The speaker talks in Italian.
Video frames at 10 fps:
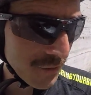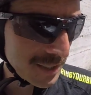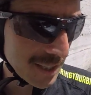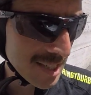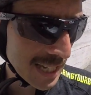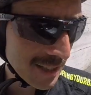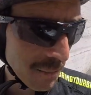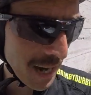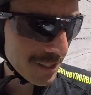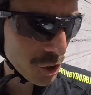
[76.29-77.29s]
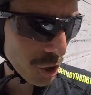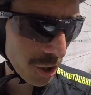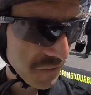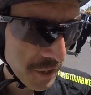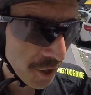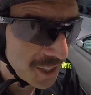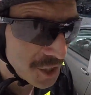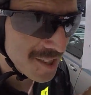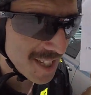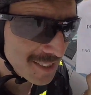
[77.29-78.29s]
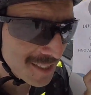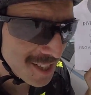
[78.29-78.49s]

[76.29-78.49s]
27 maggio fino alle cessate